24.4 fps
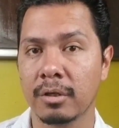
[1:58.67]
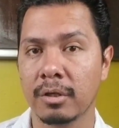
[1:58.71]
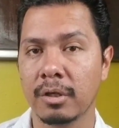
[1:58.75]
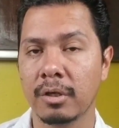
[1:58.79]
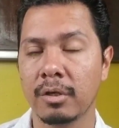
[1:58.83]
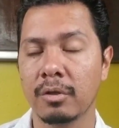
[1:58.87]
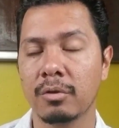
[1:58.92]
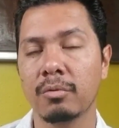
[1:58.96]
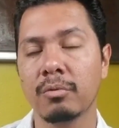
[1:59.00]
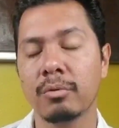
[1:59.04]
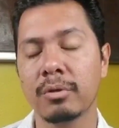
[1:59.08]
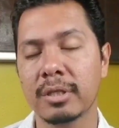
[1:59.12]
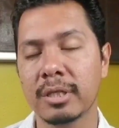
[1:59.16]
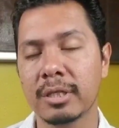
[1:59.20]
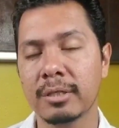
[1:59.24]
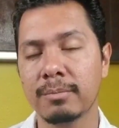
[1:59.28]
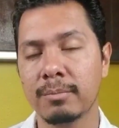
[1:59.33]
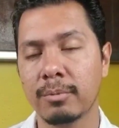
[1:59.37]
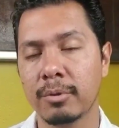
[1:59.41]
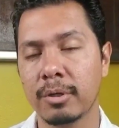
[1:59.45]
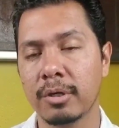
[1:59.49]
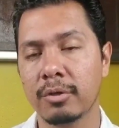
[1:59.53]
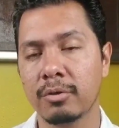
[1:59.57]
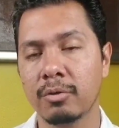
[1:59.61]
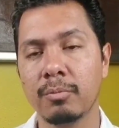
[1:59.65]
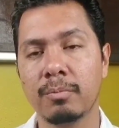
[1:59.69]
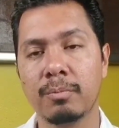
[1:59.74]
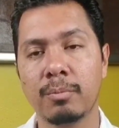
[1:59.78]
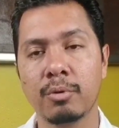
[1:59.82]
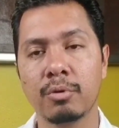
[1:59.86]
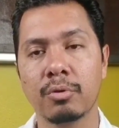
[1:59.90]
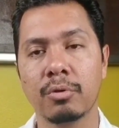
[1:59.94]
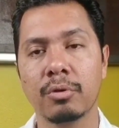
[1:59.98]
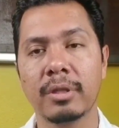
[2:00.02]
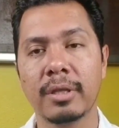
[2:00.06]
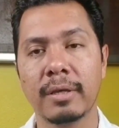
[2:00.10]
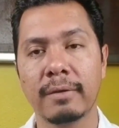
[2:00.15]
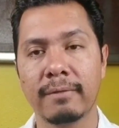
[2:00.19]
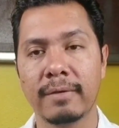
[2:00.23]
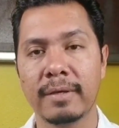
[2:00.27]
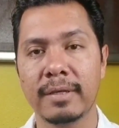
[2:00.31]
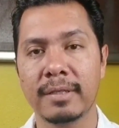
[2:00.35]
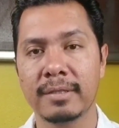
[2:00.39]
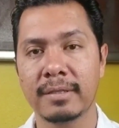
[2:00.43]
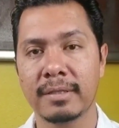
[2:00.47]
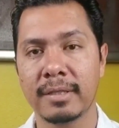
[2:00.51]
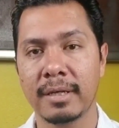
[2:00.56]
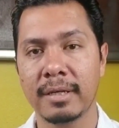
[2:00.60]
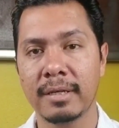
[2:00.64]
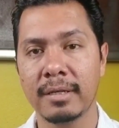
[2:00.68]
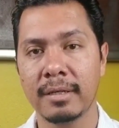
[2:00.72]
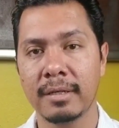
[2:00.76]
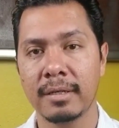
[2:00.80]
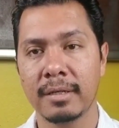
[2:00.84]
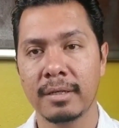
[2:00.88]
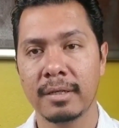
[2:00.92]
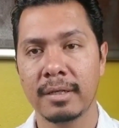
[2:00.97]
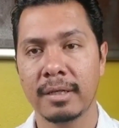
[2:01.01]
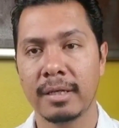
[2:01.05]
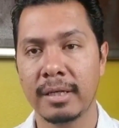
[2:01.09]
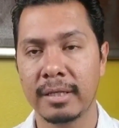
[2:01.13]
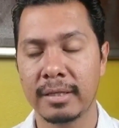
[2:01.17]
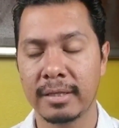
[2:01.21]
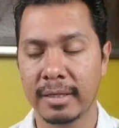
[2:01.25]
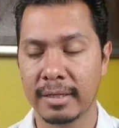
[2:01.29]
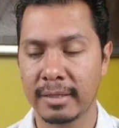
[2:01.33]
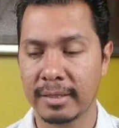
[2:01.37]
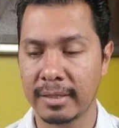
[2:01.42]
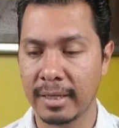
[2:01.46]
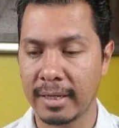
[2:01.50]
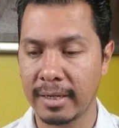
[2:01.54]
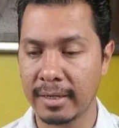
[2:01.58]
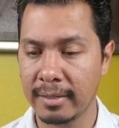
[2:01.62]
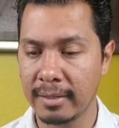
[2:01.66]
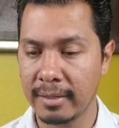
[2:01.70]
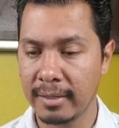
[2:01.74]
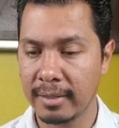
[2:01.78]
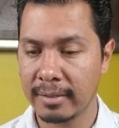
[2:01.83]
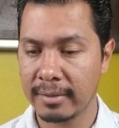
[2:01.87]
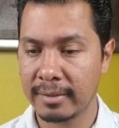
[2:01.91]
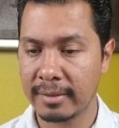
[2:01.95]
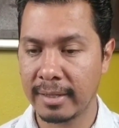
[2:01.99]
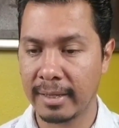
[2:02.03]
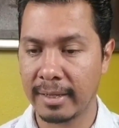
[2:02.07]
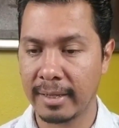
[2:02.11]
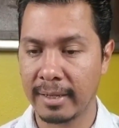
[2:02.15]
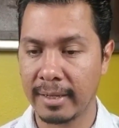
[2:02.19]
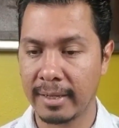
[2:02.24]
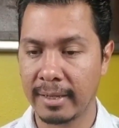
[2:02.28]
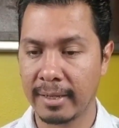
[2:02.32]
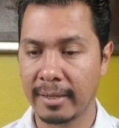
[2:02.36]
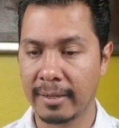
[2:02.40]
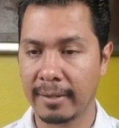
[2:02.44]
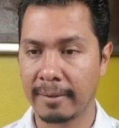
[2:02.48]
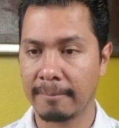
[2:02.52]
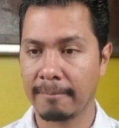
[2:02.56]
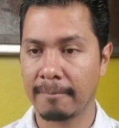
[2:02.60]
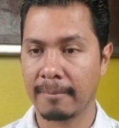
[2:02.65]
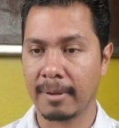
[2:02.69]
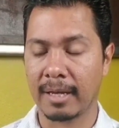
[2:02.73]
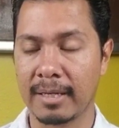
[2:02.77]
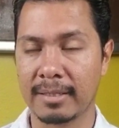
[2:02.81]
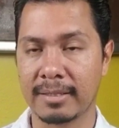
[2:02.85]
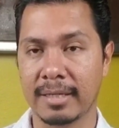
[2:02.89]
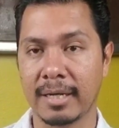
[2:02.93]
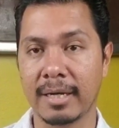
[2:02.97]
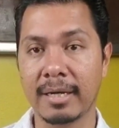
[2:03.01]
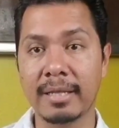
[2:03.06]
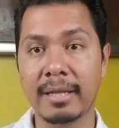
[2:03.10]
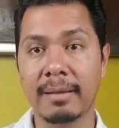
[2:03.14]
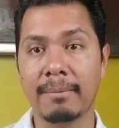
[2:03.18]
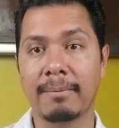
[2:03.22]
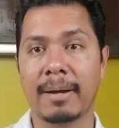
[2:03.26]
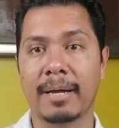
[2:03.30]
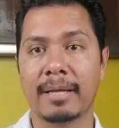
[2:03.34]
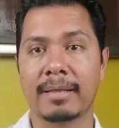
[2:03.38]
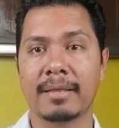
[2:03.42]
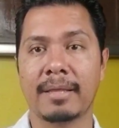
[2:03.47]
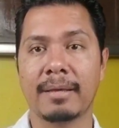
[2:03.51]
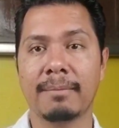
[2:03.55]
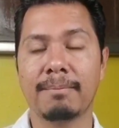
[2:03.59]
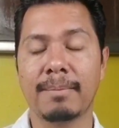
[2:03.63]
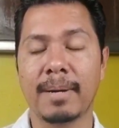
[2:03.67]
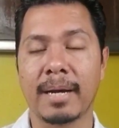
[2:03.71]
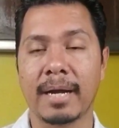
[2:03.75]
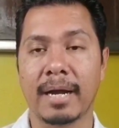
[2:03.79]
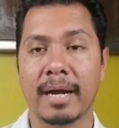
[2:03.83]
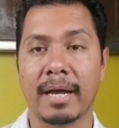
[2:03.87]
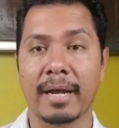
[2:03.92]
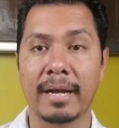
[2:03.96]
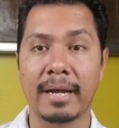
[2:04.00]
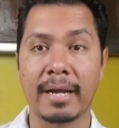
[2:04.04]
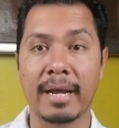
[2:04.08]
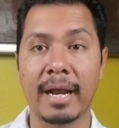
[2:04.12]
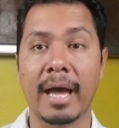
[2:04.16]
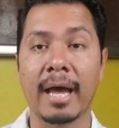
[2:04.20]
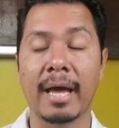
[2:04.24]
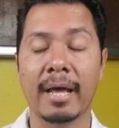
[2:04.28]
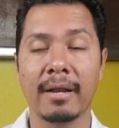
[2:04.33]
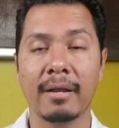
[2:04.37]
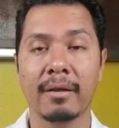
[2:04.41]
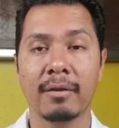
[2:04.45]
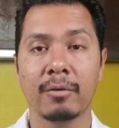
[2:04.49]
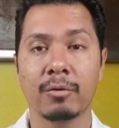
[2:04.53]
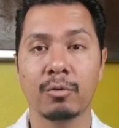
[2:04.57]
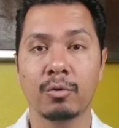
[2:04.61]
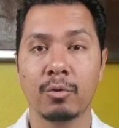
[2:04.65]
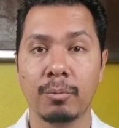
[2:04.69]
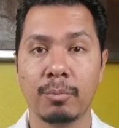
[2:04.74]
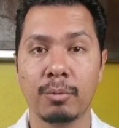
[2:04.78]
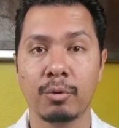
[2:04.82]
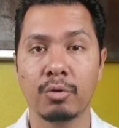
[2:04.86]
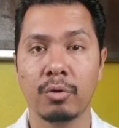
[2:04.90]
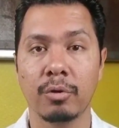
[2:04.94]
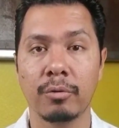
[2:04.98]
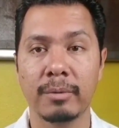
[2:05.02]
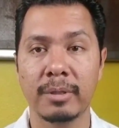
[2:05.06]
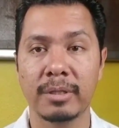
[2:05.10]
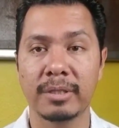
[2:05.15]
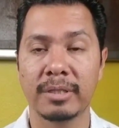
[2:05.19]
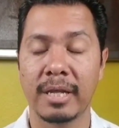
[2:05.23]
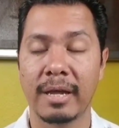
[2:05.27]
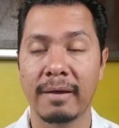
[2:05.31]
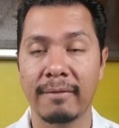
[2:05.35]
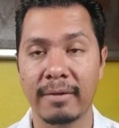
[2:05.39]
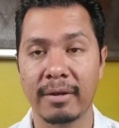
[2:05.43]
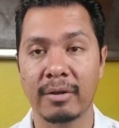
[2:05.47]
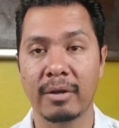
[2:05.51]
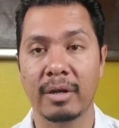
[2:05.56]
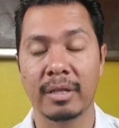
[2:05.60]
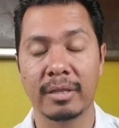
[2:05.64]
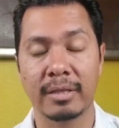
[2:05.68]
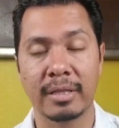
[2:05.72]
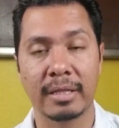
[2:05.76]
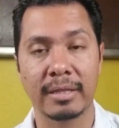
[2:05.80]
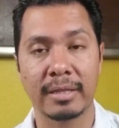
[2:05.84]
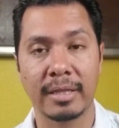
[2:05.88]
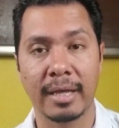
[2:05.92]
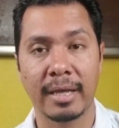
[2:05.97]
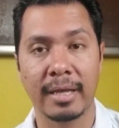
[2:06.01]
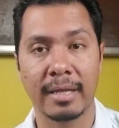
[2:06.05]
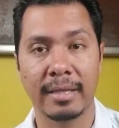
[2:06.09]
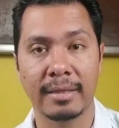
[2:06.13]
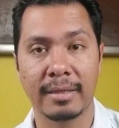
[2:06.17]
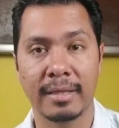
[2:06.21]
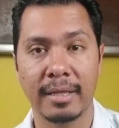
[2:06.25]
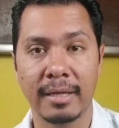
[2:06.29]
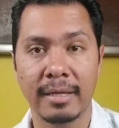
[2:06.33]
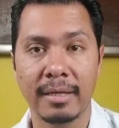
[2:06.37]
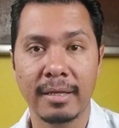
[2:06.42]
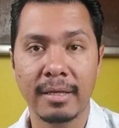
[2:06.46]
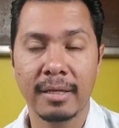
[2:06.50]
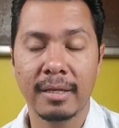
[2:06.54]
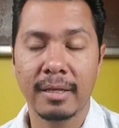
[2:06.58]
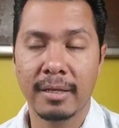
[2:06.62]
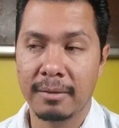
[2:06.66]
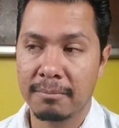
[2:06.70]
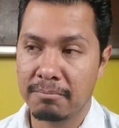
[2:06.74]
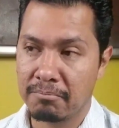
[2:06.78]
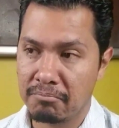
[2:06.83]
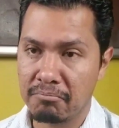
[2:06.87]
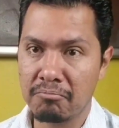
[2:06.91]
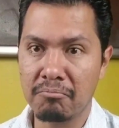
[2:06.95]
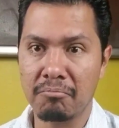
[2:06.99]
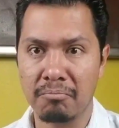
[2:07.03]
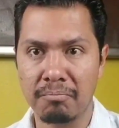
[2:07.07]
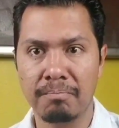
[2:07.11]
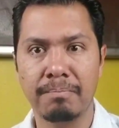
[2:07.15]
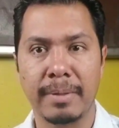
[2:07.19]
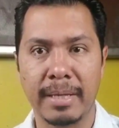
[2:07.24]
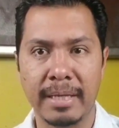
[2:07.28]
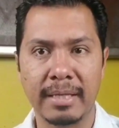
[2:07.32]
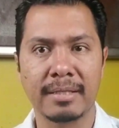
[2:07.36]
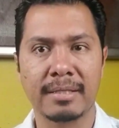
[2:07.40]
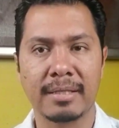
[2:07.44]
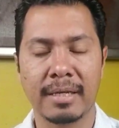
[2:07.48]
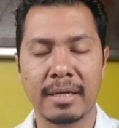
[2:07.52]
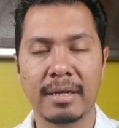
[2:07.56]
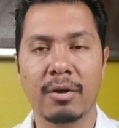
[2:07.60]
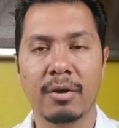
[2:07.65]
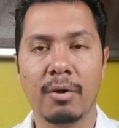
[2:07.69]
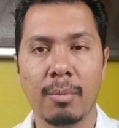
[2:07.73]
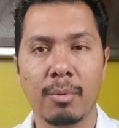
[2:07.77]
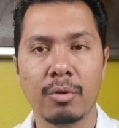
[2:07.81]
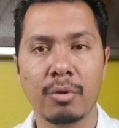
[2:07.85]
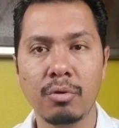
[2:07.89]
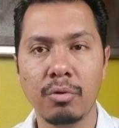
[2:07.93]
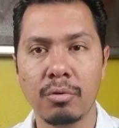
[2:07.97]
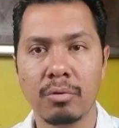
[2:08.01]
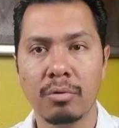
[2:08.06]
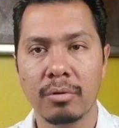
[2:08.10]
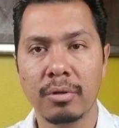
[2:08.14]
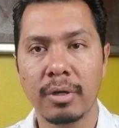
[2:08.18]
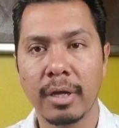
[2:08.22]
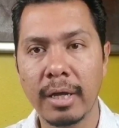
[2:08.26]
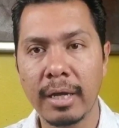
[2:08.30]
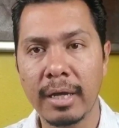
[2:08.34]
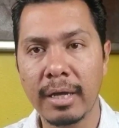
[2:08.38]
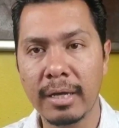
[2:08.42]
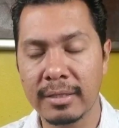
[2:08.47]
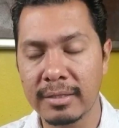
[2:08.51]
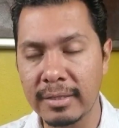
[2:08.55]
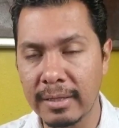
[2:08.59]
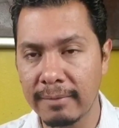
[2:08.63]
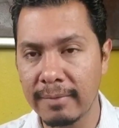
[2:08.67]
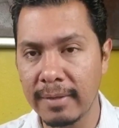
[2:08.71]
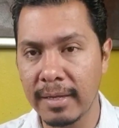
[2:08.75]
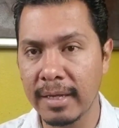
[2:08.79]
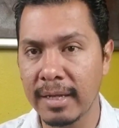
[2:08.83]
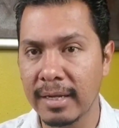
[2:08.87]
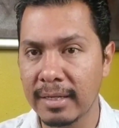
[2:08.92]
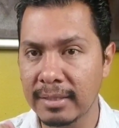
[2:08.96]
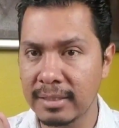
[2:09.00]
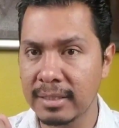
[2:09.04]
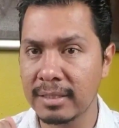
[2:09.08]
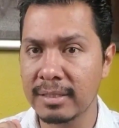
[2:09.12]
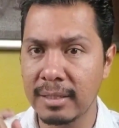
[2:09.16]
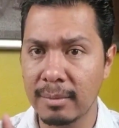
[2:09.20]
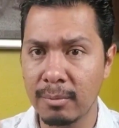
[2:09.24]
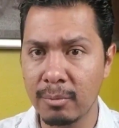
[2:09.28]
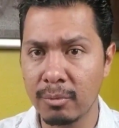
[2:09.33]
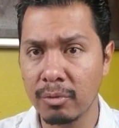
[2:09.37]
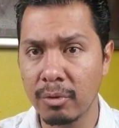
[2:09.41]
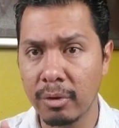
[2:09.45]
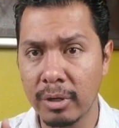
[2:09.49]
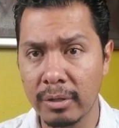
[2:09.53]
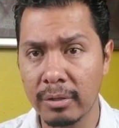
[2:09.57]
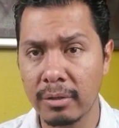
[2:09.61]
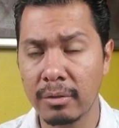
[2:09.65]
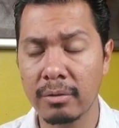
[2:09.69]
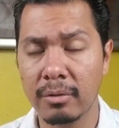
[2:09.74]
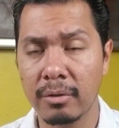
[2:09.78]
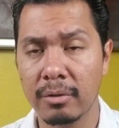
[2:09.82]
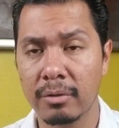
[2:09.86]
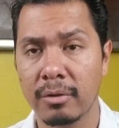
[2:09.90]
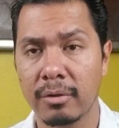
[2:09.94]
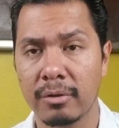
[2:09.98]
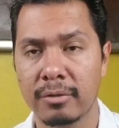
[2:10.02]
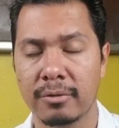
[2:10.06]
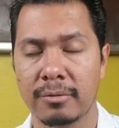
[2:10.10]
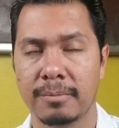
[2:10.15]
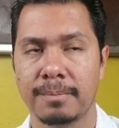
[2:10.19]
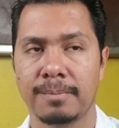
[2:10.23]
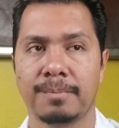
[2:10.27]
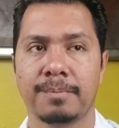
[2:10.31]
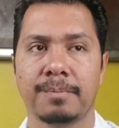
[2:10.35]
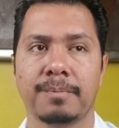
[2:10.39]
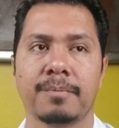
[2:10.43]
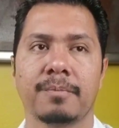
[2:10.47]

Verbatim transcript: Y tú necesitas poner tu punto de vista y tratar de hacer el debate para ganar tu punto de vista, a ver que tanta gente piensa como tú. Eh, está bien, así es el mundo redondo y todo eso.